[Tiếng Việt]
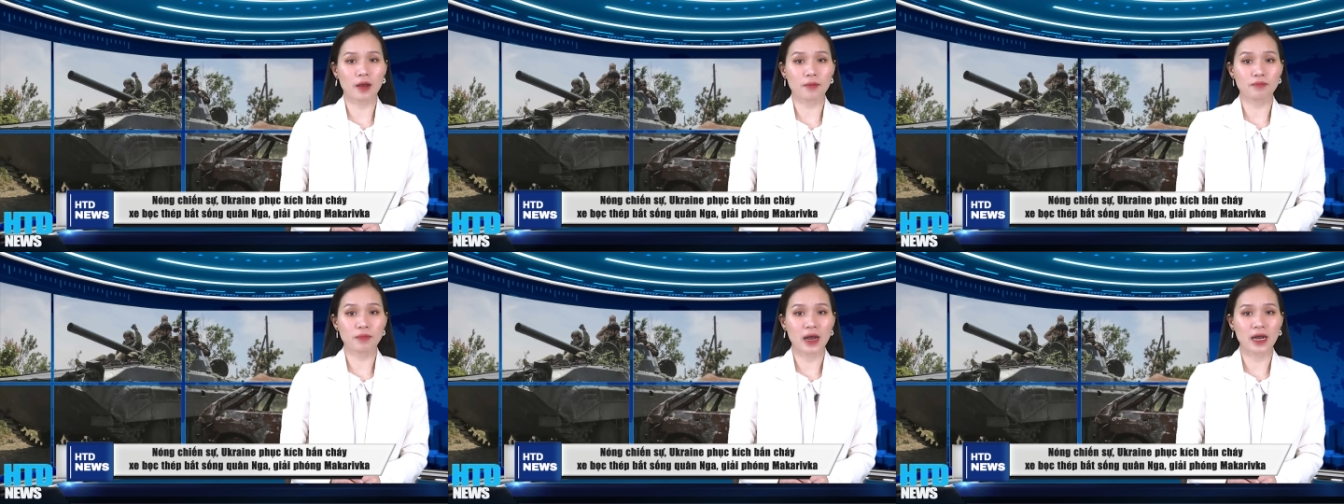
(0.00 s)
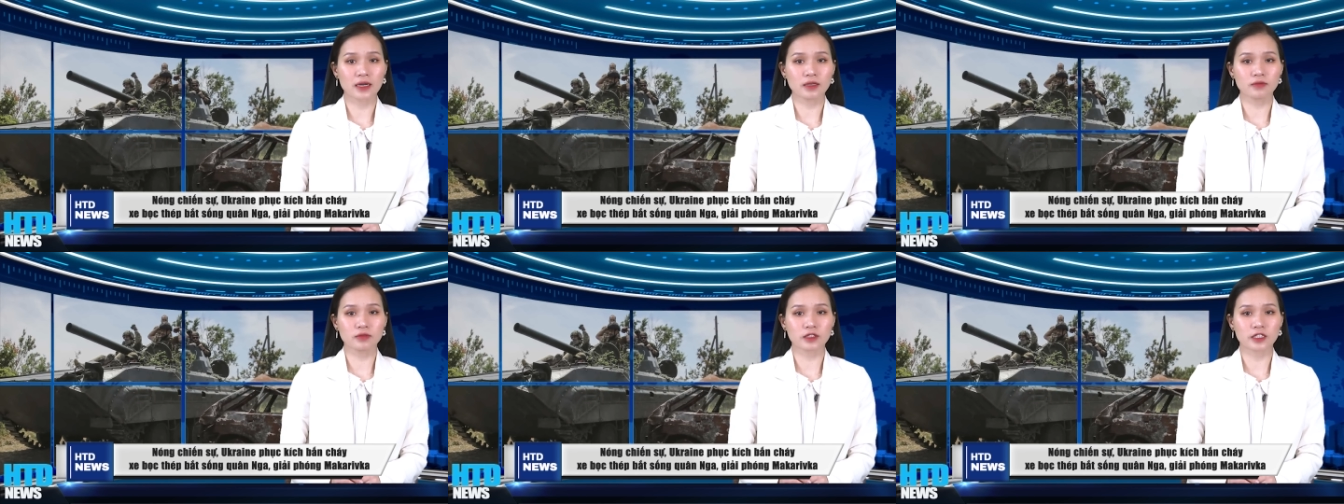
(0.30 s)

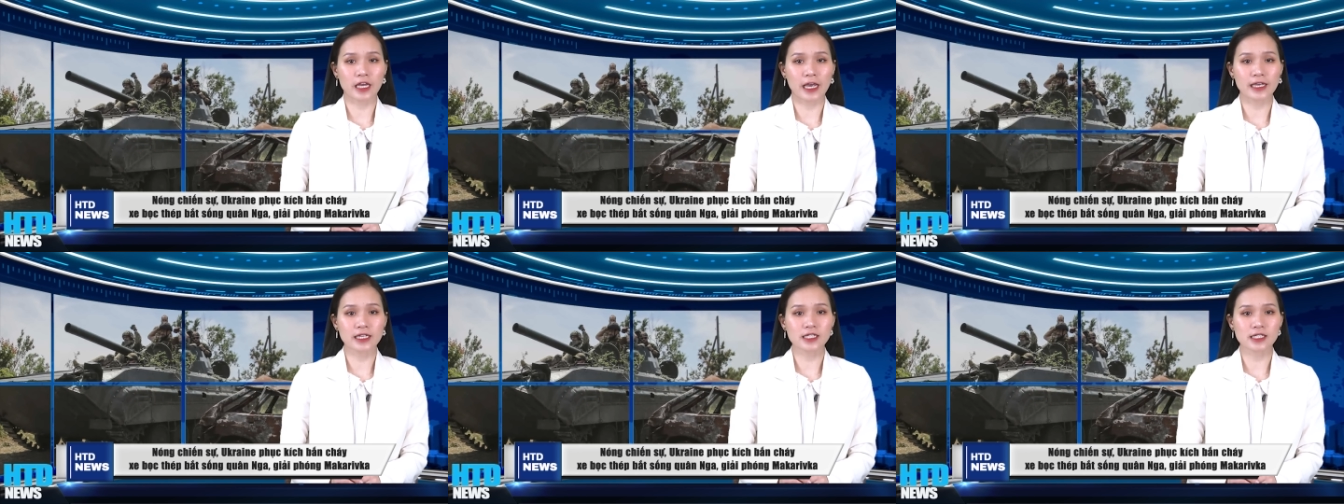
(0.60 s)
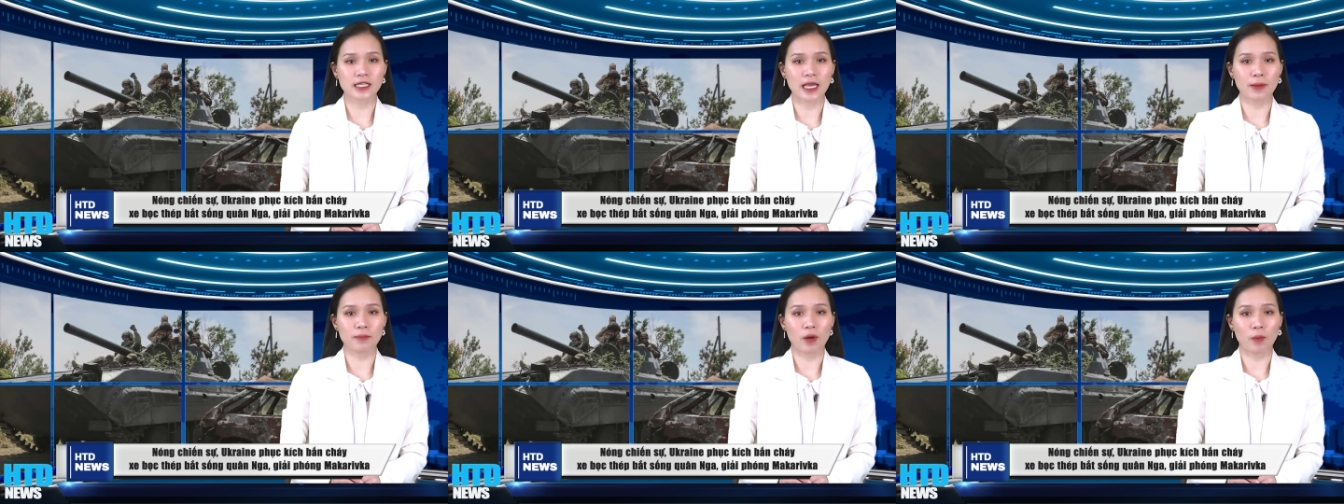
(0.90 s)
bắn cháy
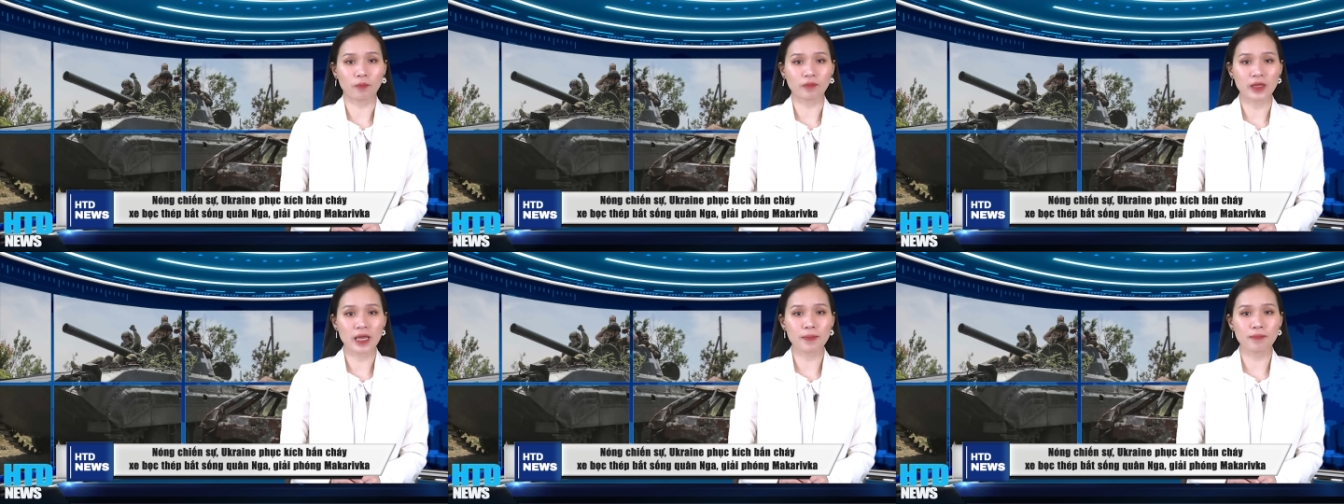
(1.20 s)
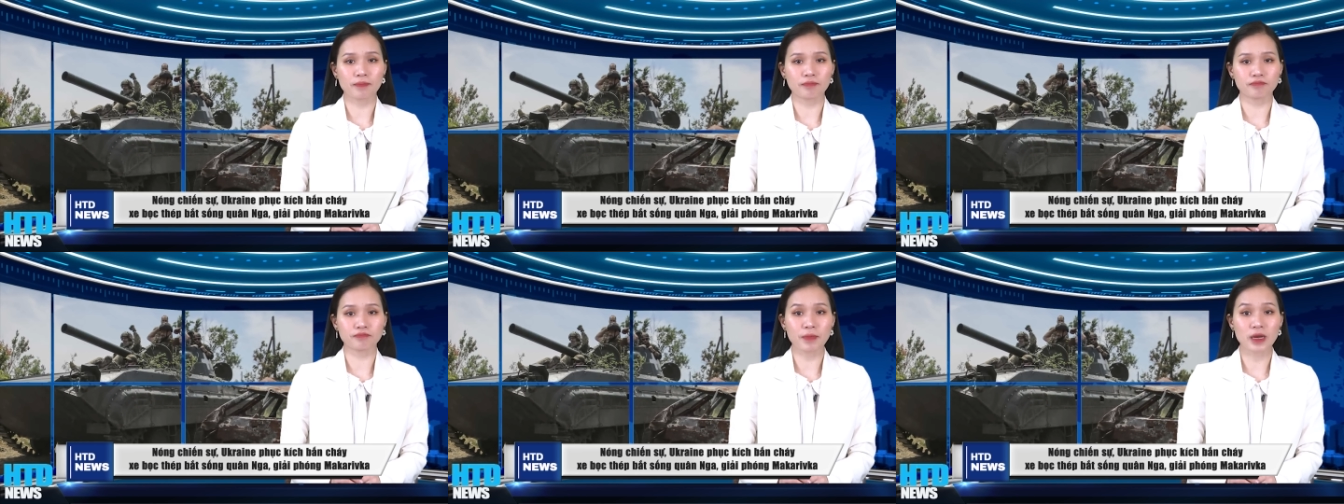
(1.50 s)
xe bọc thép
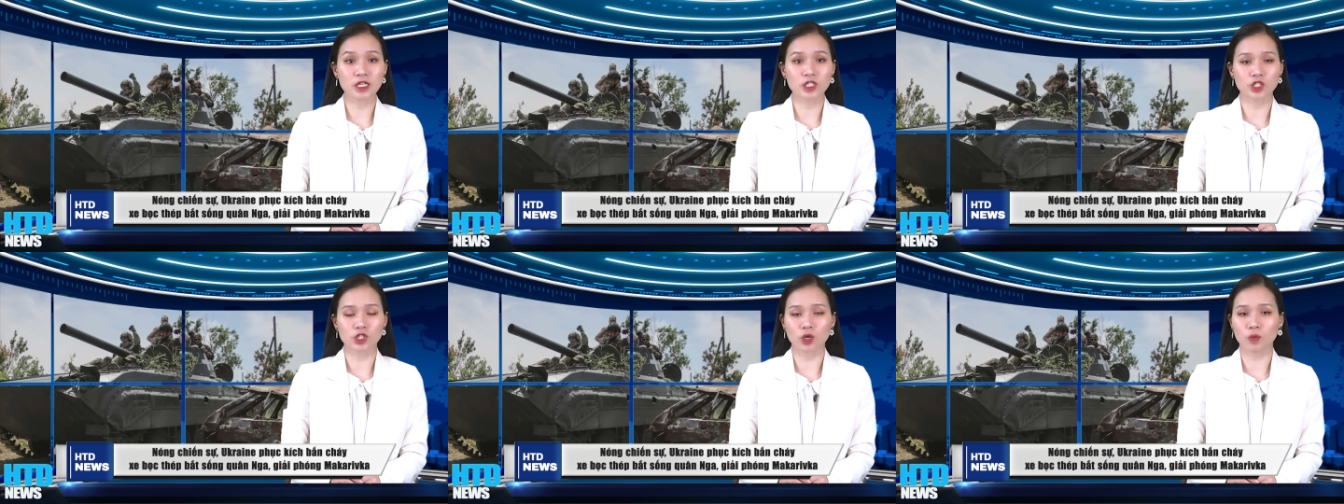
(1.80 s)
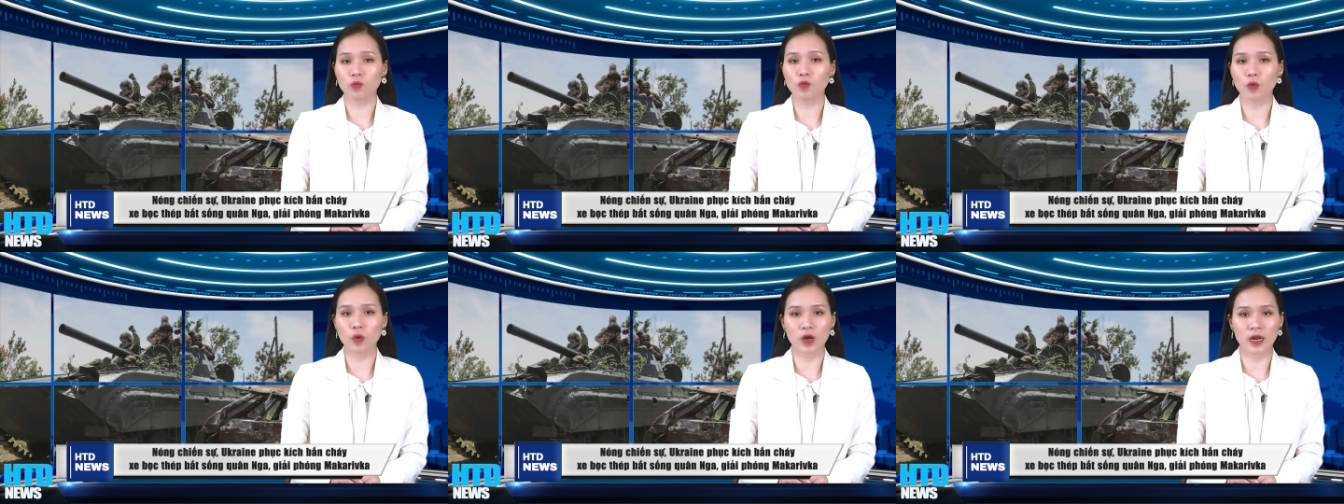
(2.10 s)
bắt
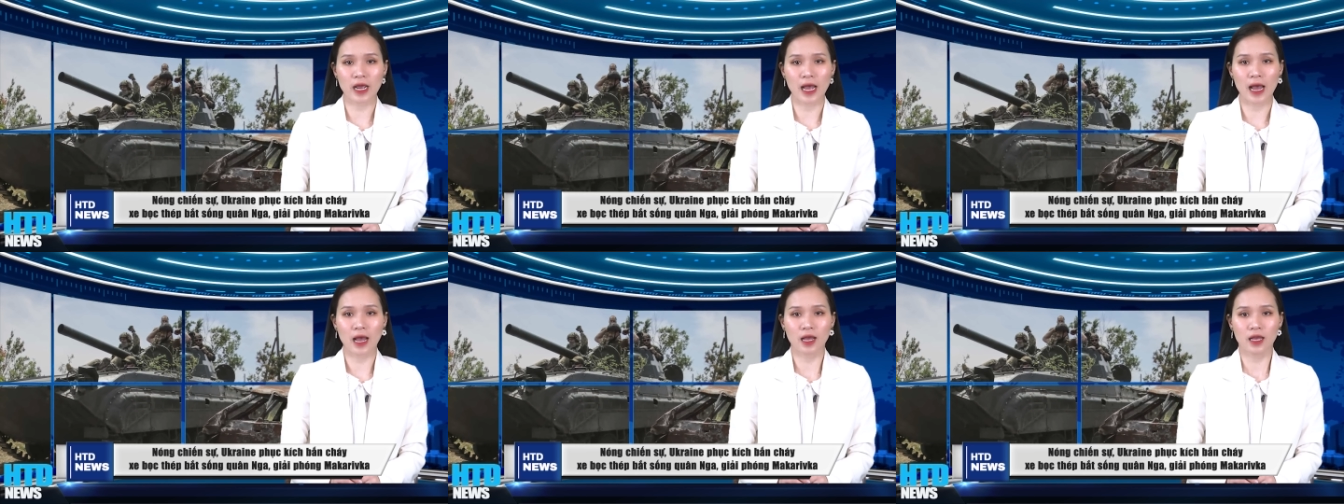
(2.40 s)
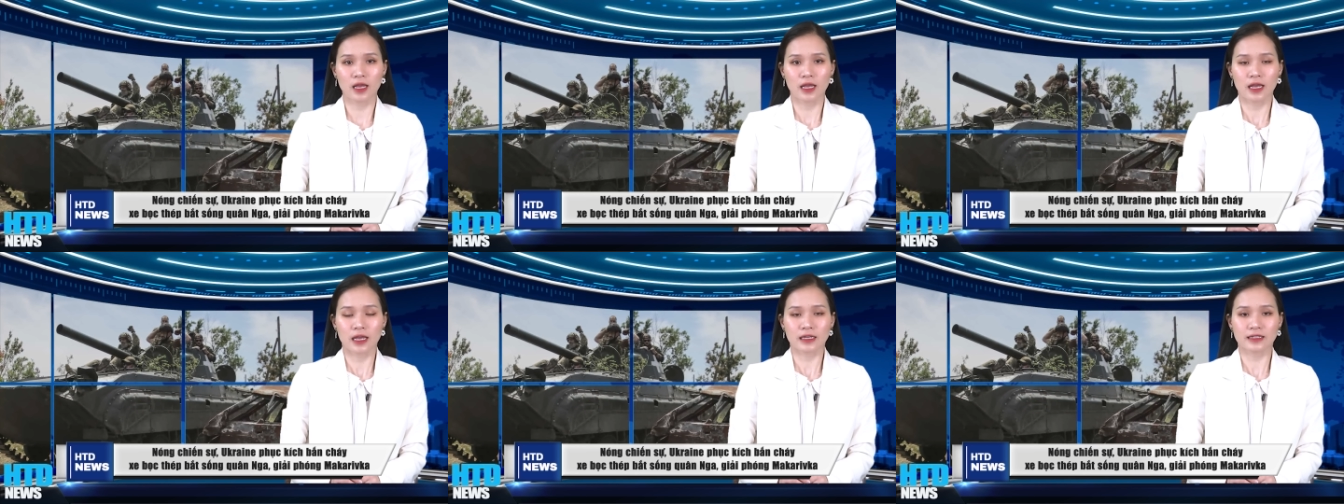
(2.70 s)
sống quân Nga,
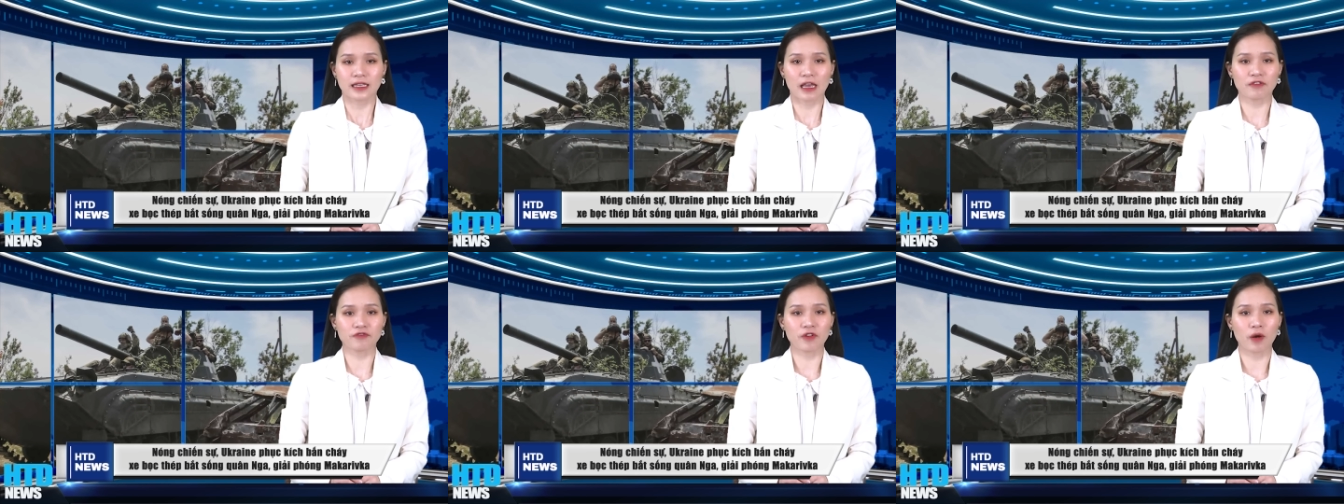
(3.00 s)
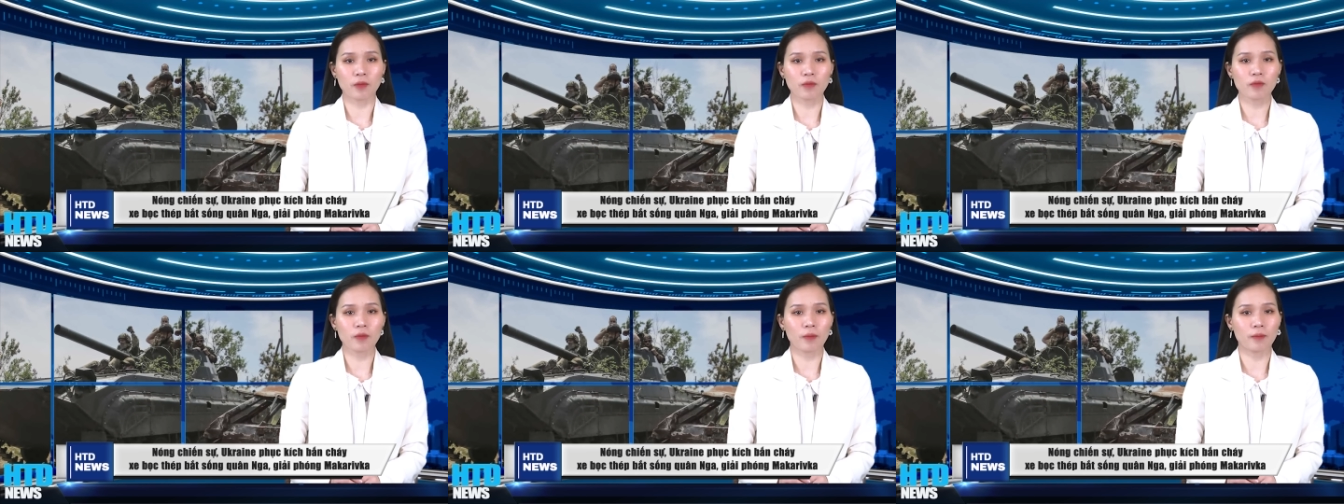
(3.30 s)
giải
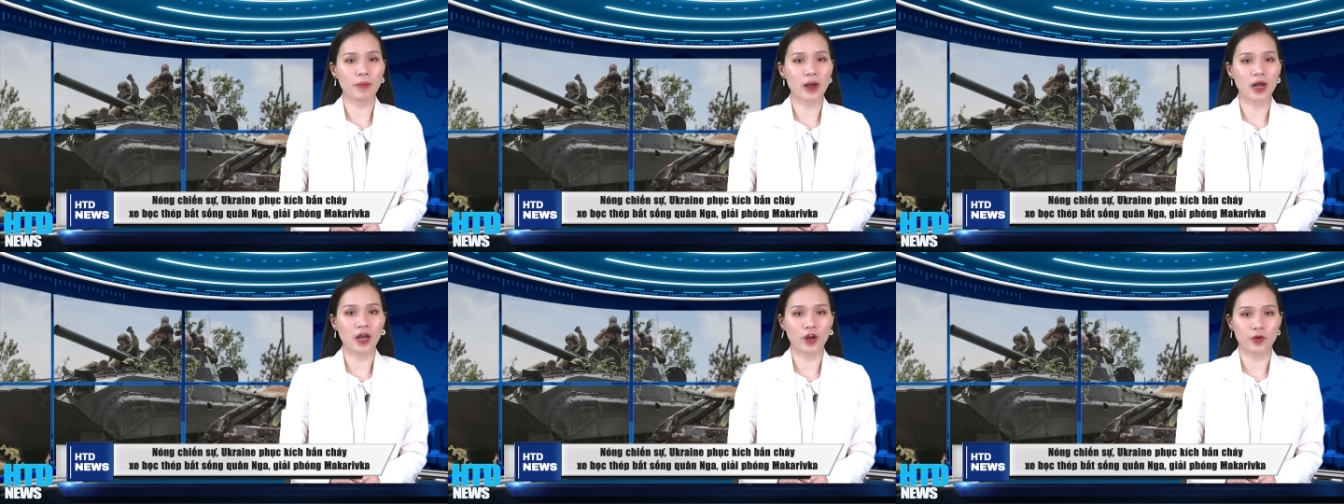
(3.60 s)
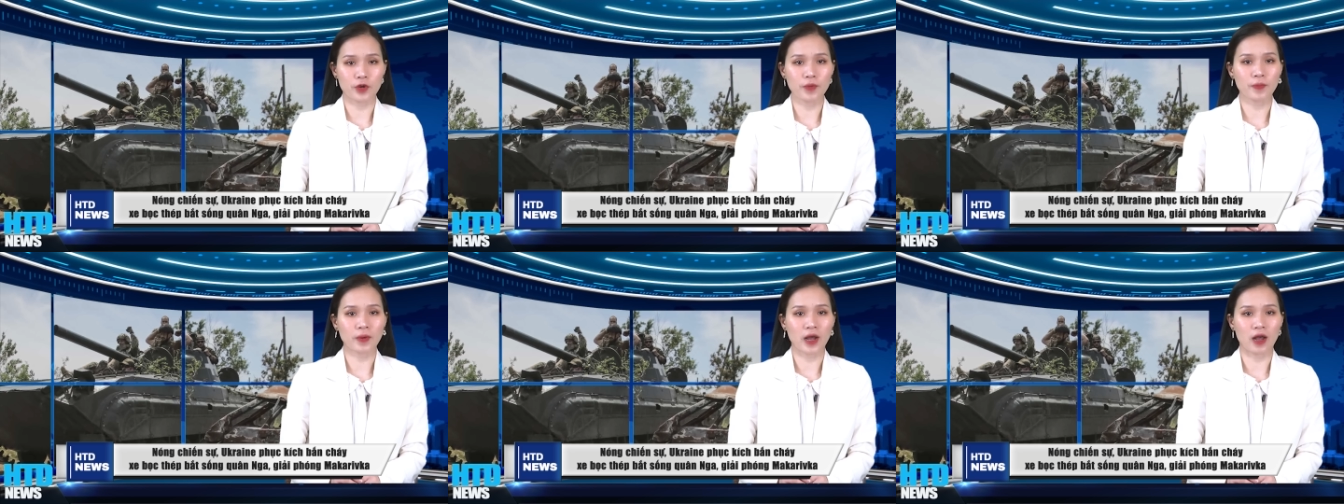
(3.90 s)
phóng
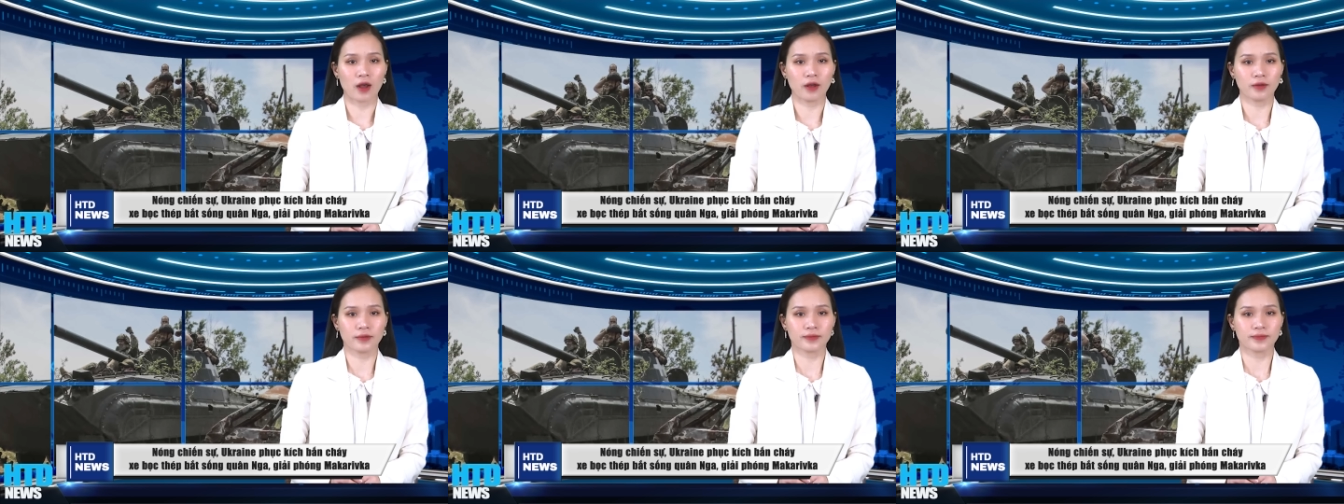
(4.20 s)
Makarivka.